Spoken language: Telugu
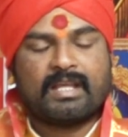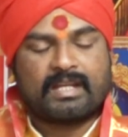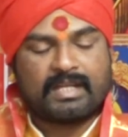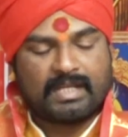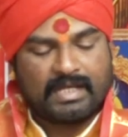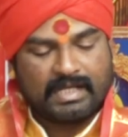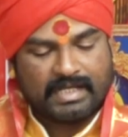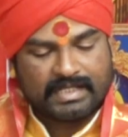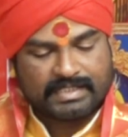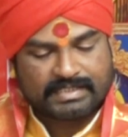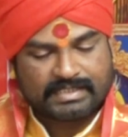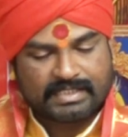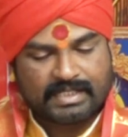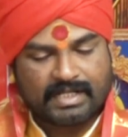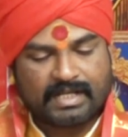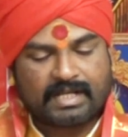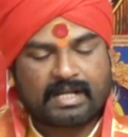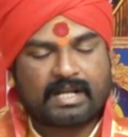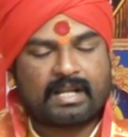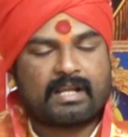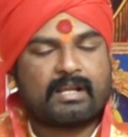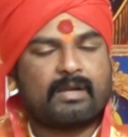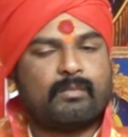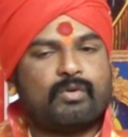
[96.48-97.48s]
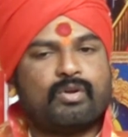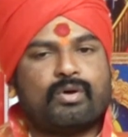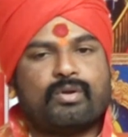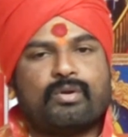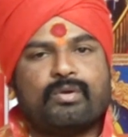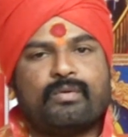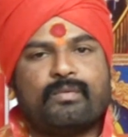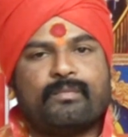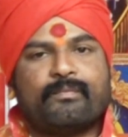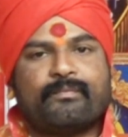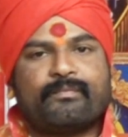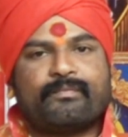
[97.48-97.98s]
రియల్ ఎస్టేట్
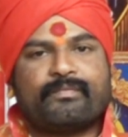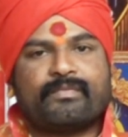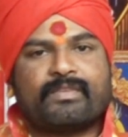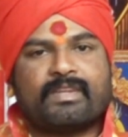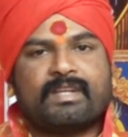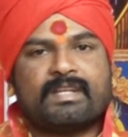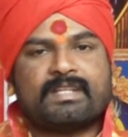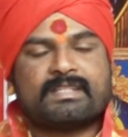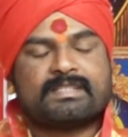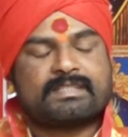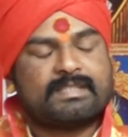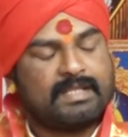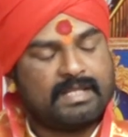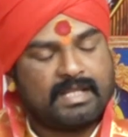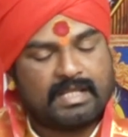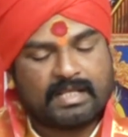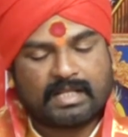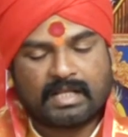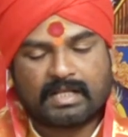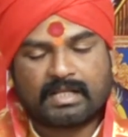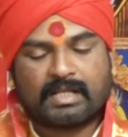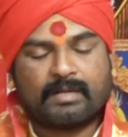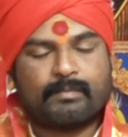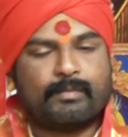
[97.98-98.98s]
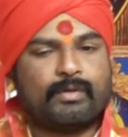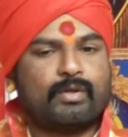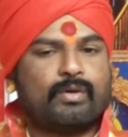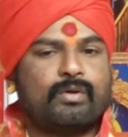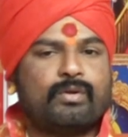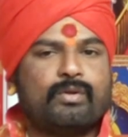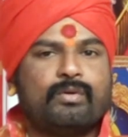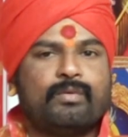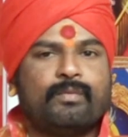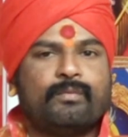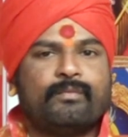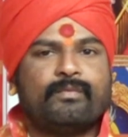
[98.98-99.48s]
రంగంలోను సినీ
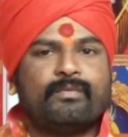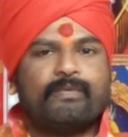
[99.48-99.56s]
రంగంలోను